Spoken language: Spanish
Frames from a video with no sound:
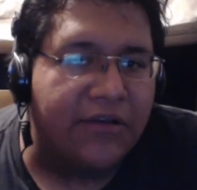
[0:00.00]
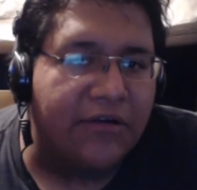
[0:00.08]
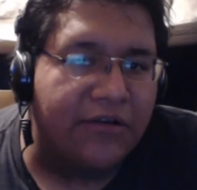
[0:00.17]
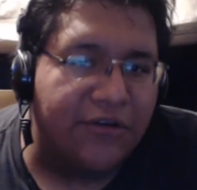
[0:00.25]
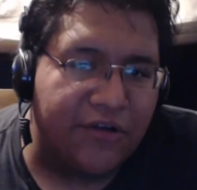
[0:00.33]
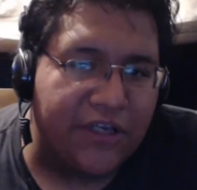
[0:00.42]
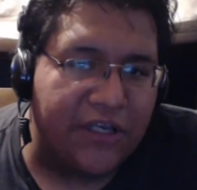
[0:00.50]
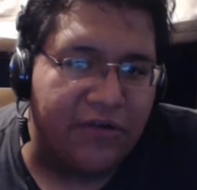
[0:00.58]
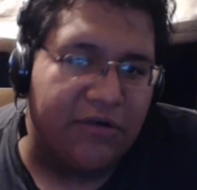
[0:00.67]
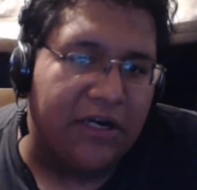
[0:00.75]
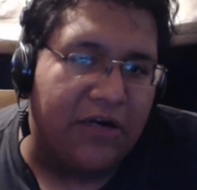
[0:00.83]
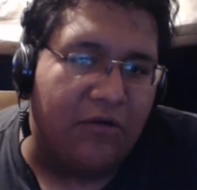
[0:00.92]
Yo, yo quiero
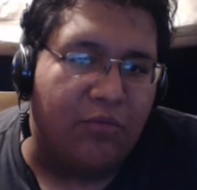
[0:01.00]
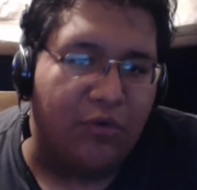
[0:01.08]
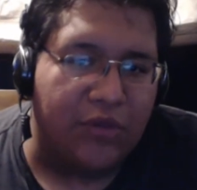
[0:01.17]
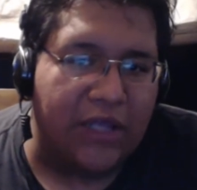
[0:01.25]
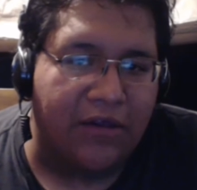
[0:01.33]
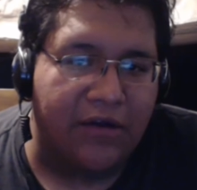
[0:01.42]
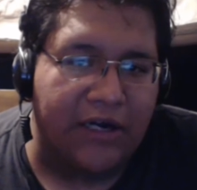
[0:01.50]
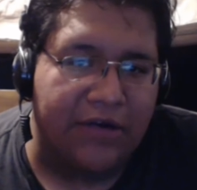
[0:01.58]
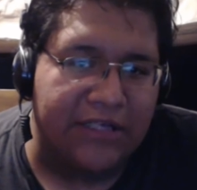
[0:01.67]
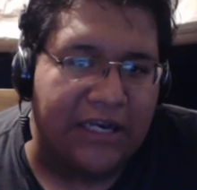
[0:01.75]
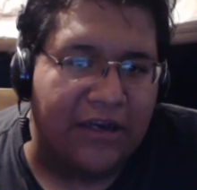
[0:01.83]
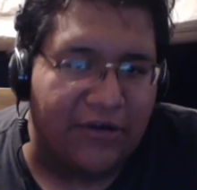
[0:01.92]
una computadora, o
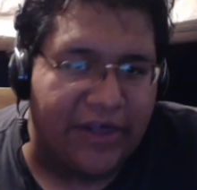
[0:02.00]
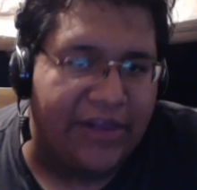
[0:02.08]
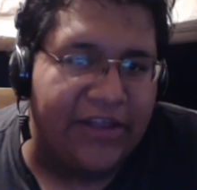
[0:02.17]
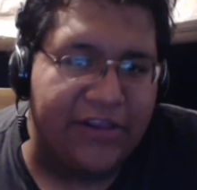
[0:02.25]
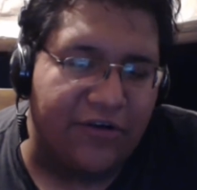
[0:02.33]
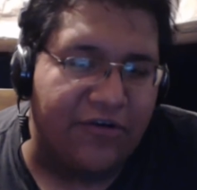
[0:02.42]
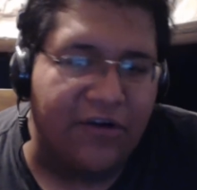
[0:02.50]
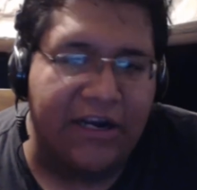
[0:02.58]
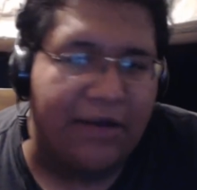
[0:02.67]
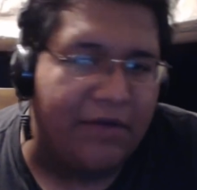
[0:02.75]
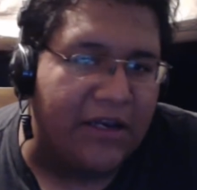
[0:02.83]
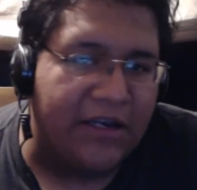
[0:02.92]
sea, lo de adentro, no el
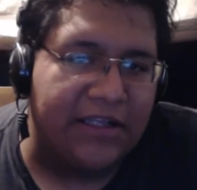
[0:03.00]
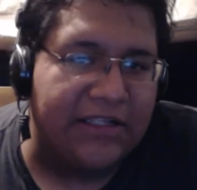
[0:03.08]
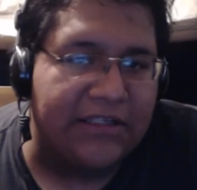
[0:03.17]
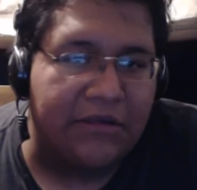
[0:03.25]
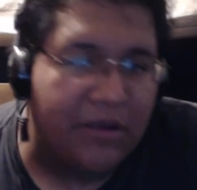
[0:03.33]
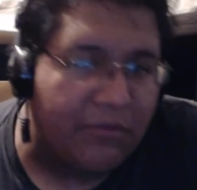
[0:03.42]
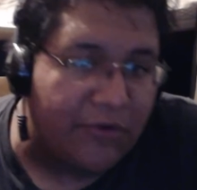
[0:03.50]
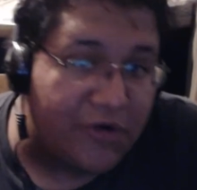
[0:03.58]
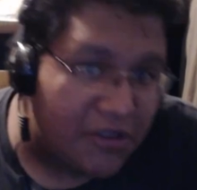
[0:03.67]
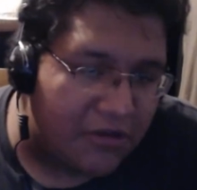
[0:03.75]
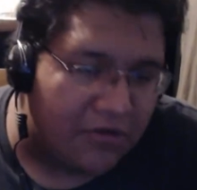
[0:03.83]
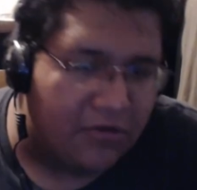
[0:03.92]
gabinete que se vea
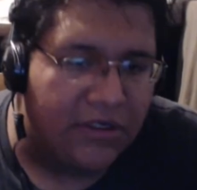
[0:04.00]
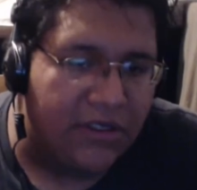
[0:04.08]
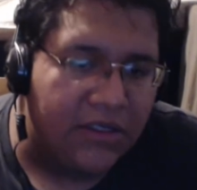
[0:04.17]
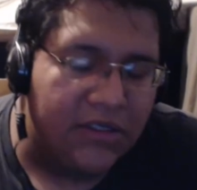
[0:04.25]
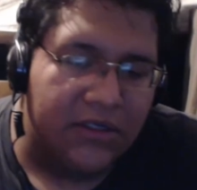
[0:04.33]
bonito, güey.